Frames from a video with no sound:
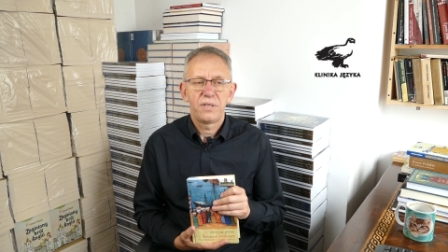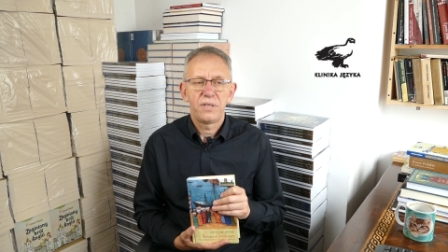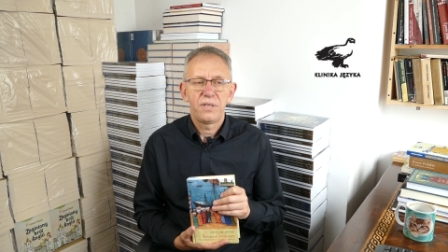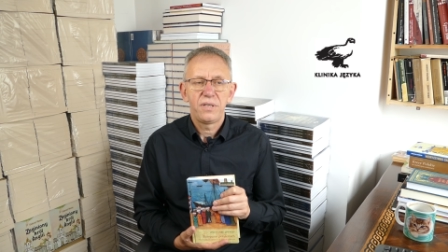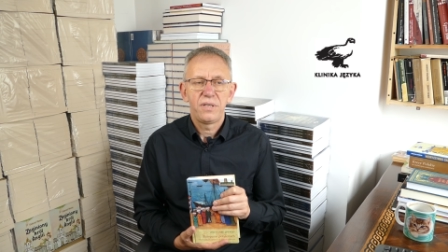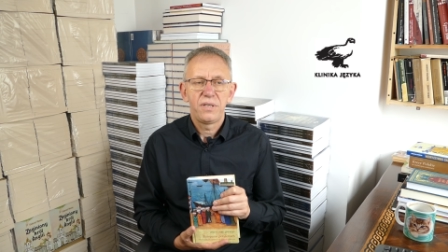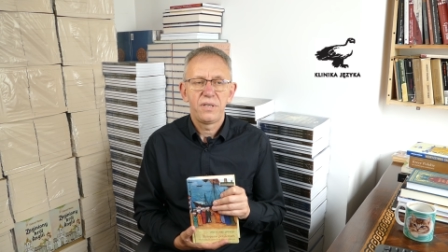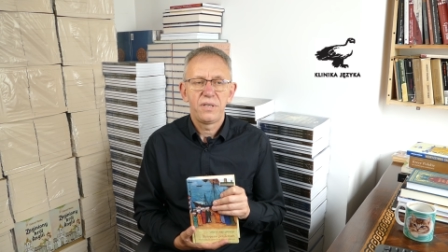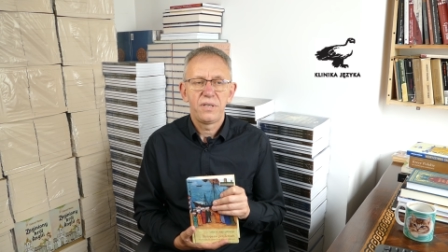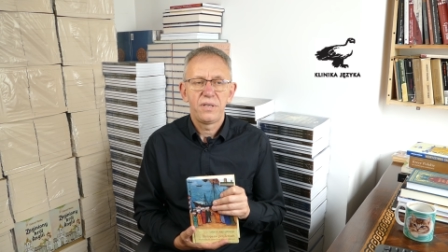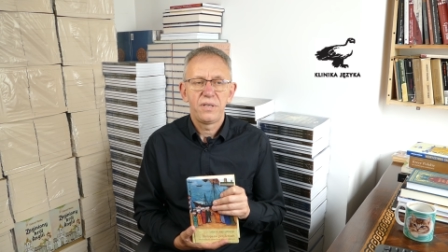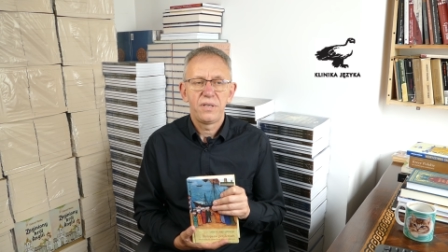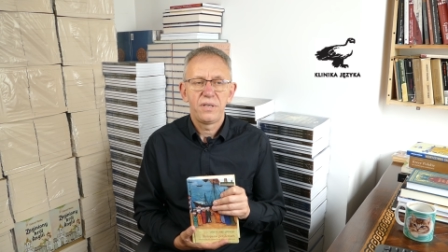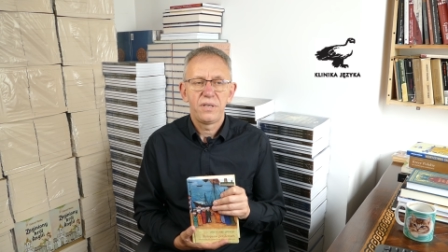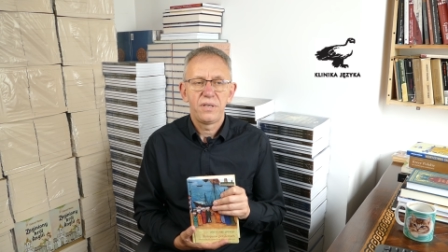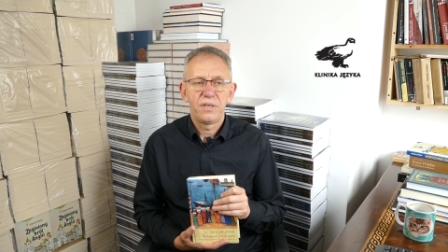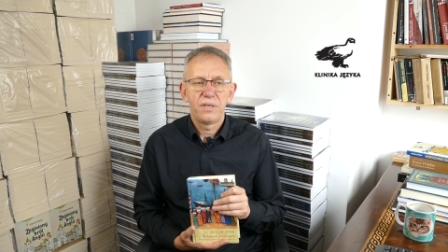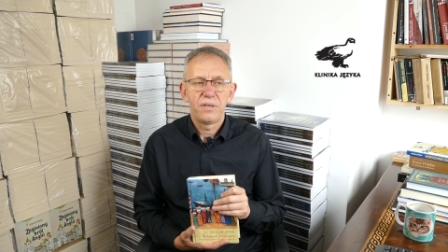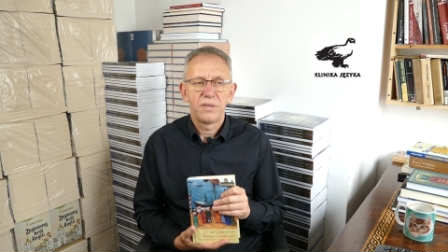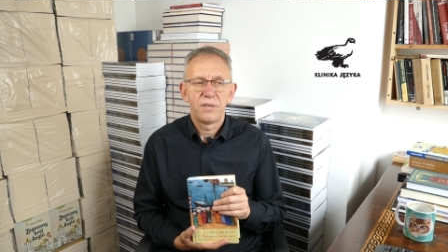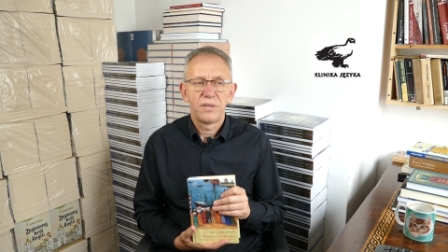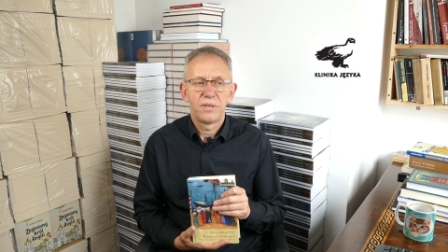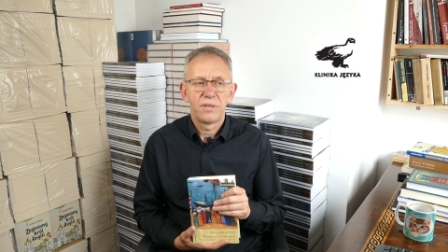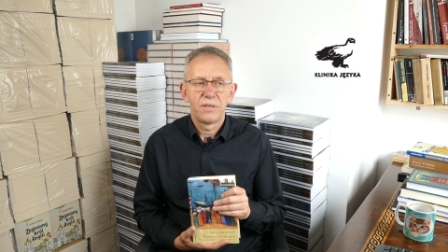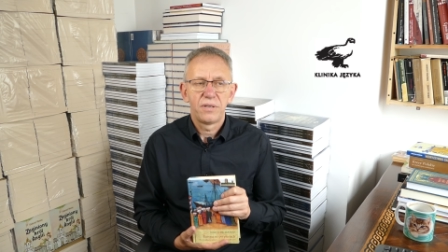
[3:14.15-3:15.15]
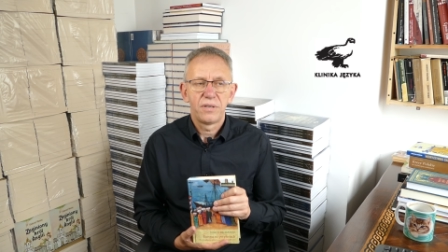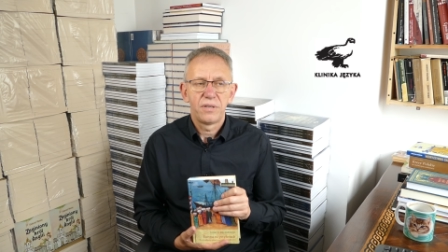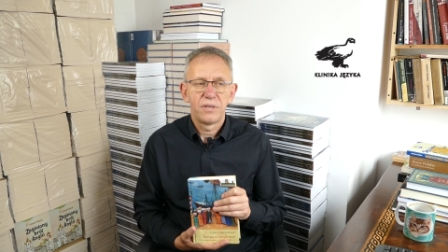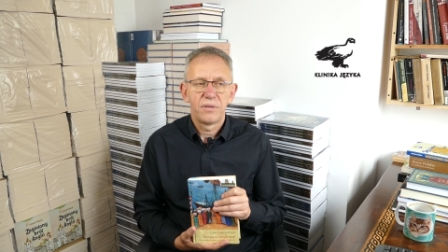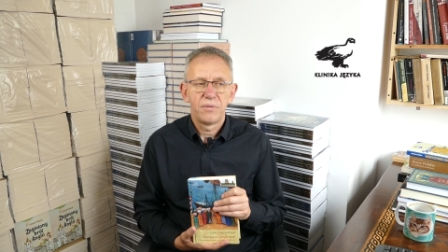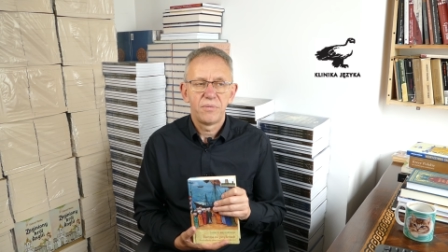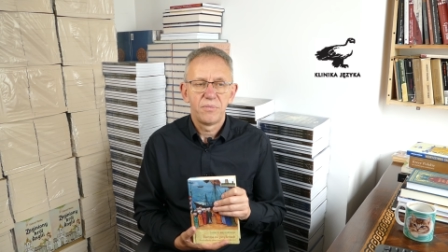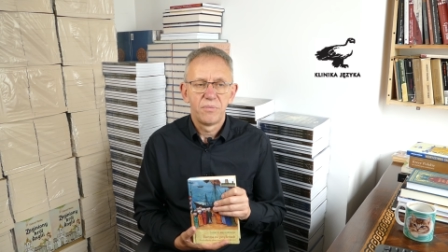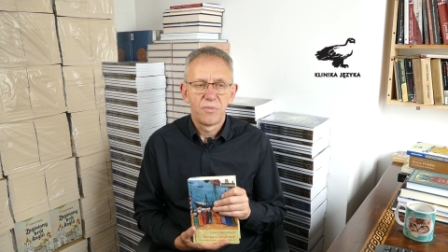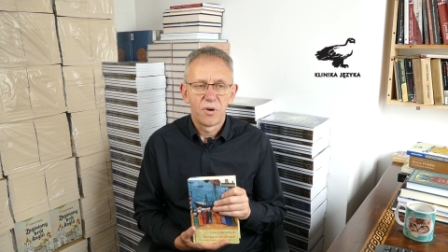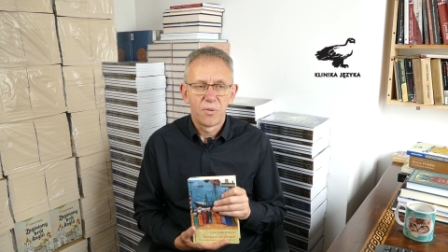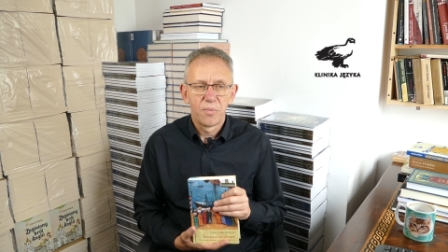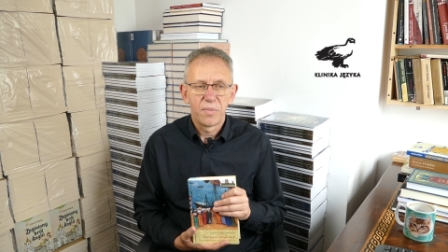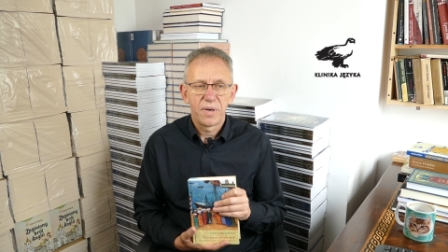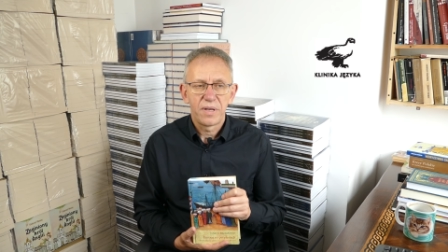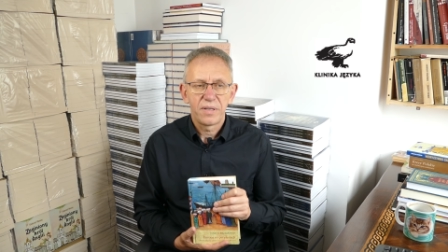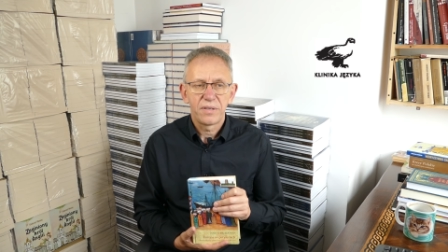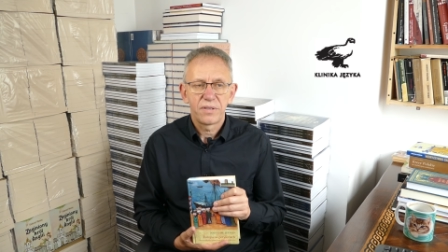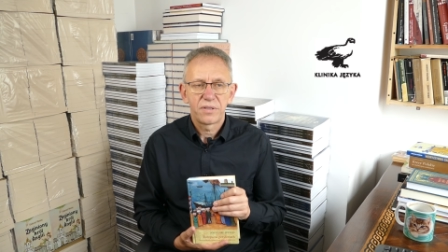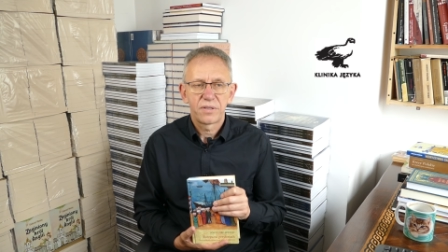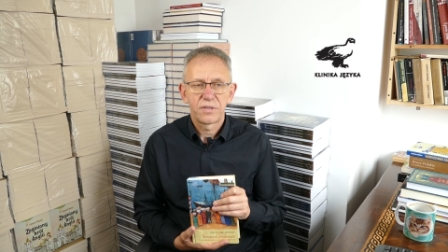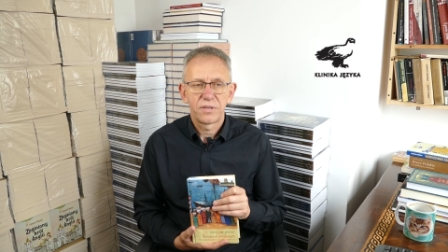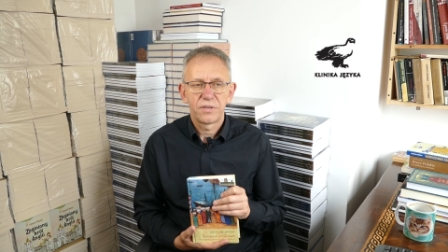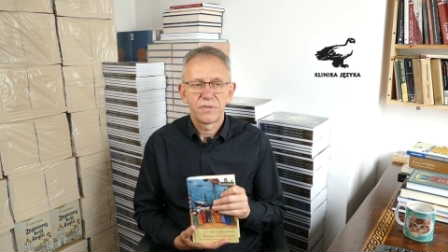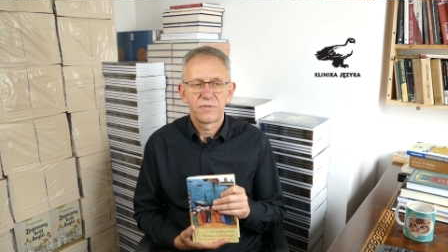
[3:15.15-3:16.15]
i y,
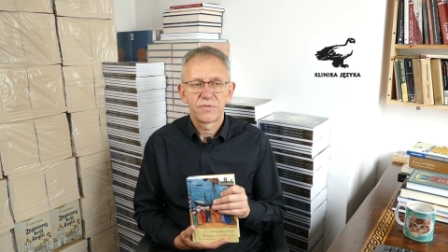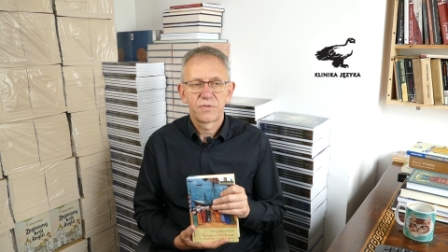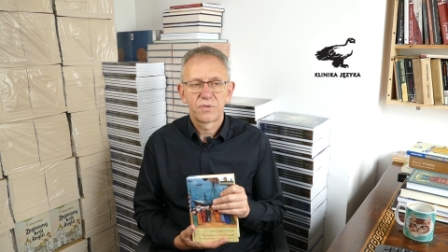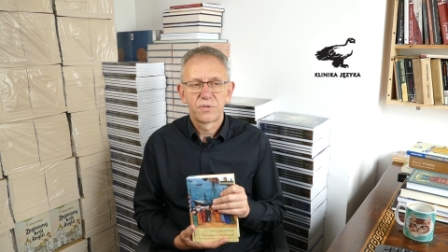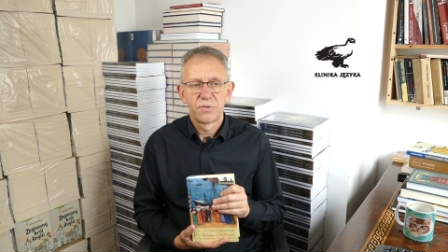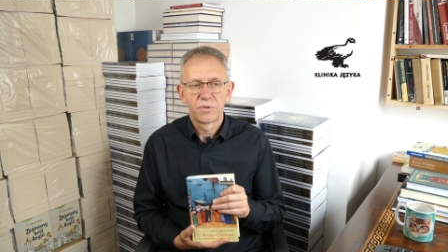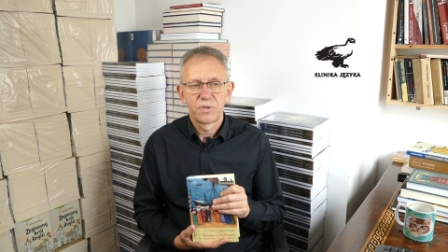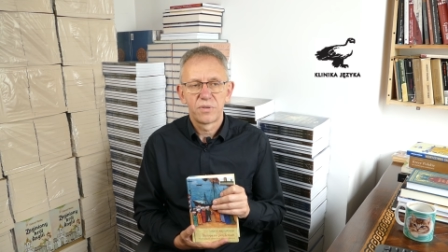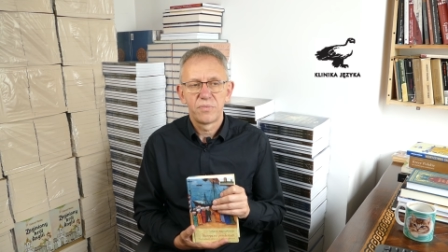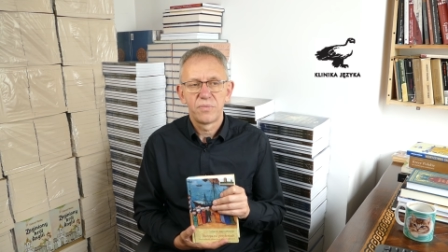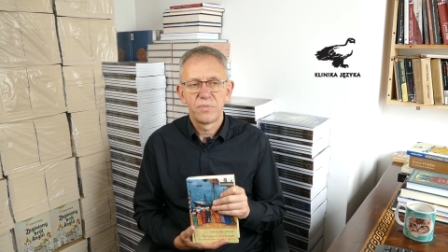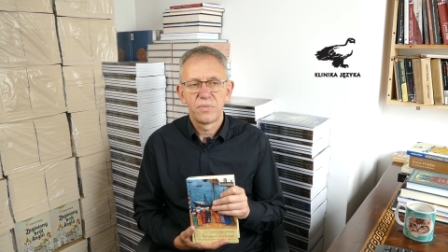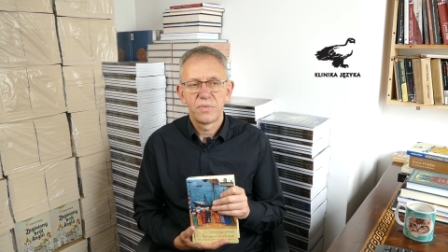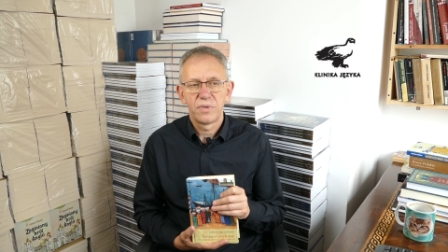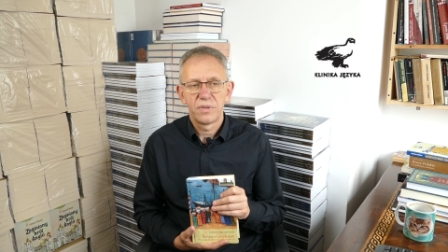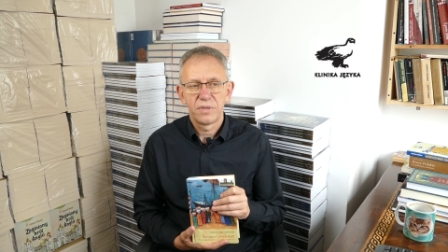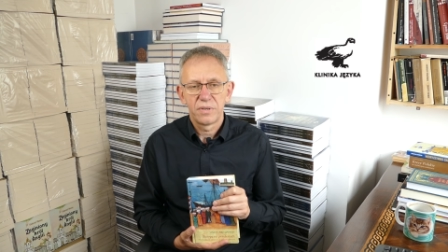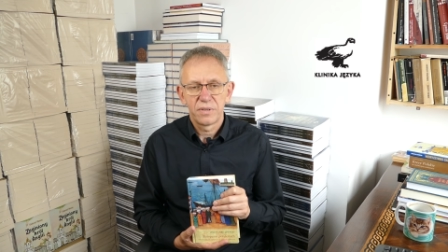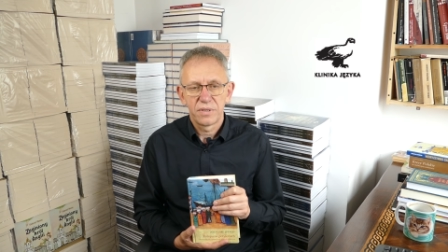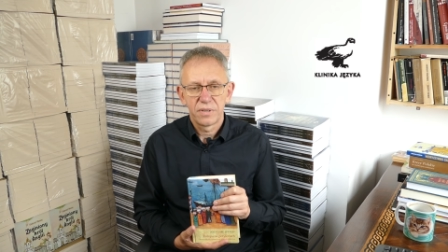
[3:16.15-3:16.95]
moment, w którym y,